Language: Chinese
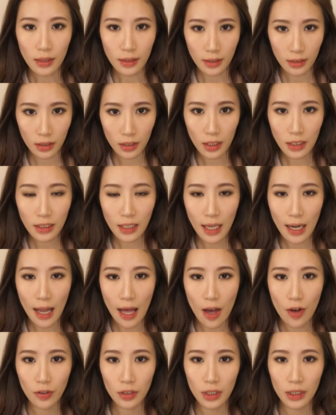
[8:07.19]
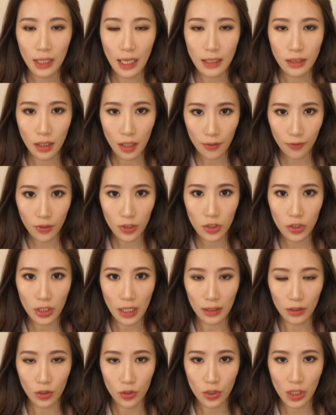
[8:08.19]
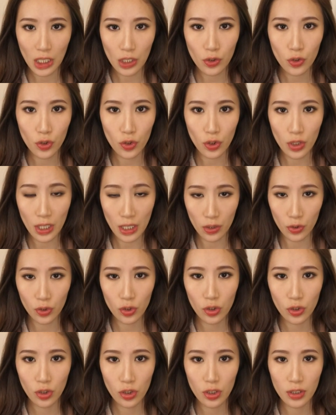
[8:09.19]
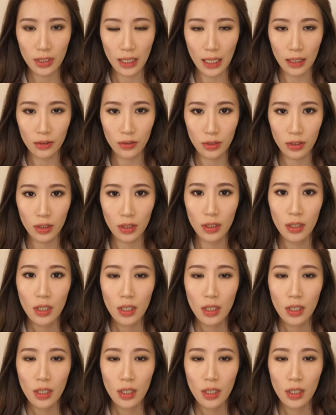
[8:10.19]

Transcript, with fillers: 接下来要跟大家分享的这一支也是日常色，